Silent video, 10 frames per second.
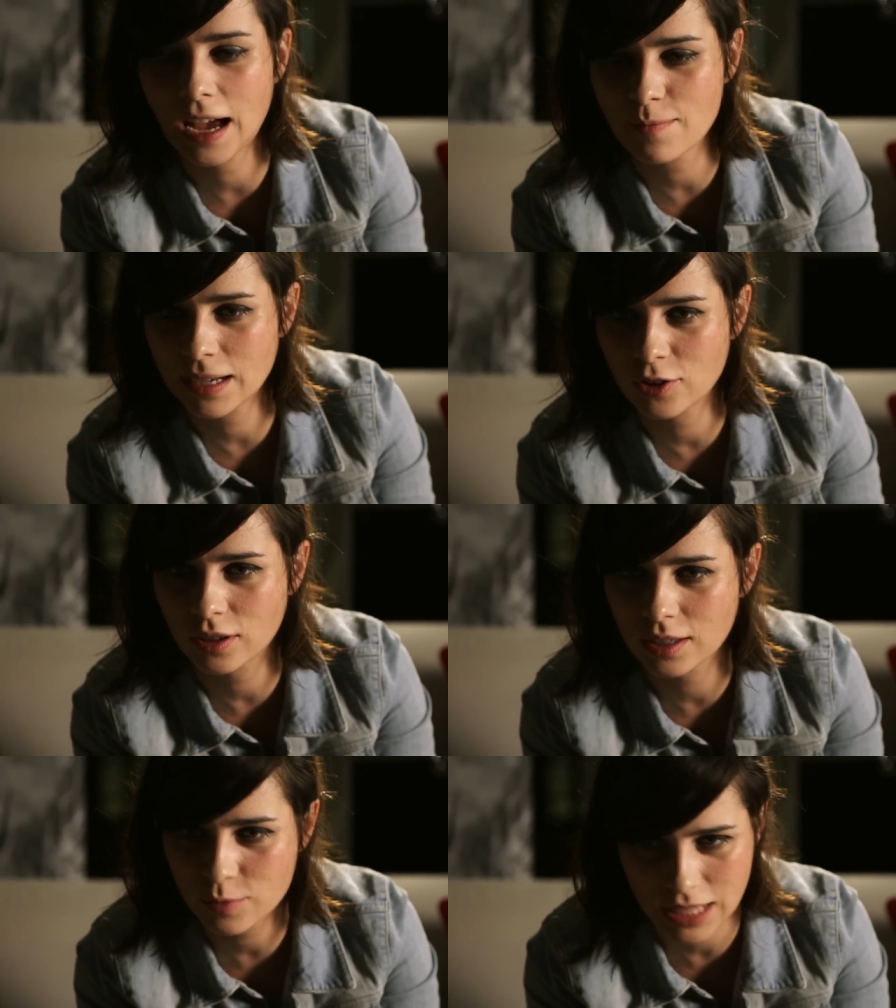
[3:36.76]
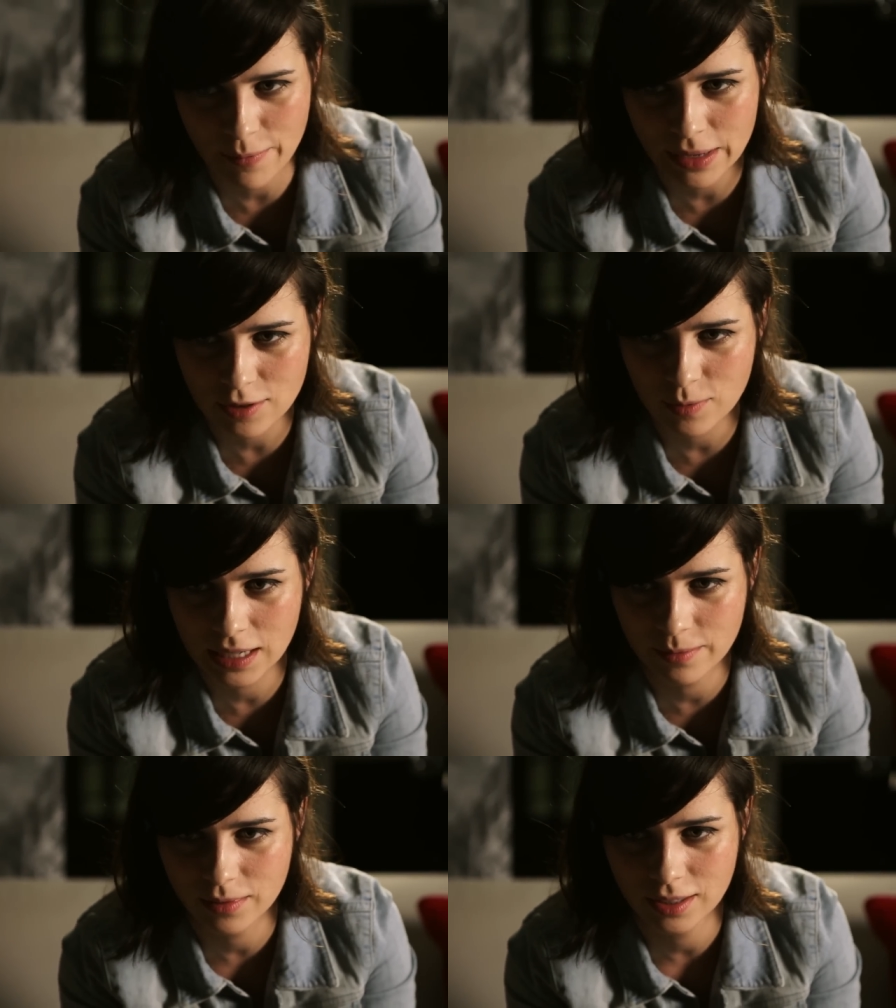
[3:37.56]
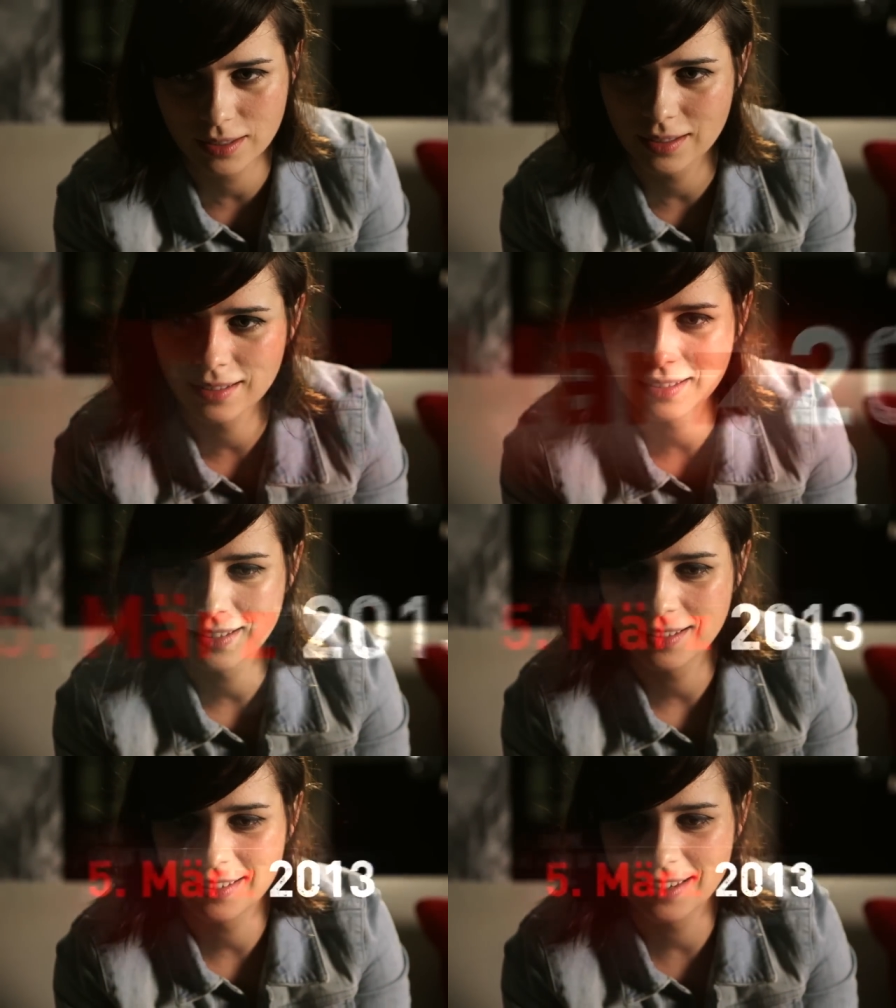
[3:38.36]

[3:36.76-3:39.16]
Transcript: Einmal noch. Ich muss einmal das überleben. Ja.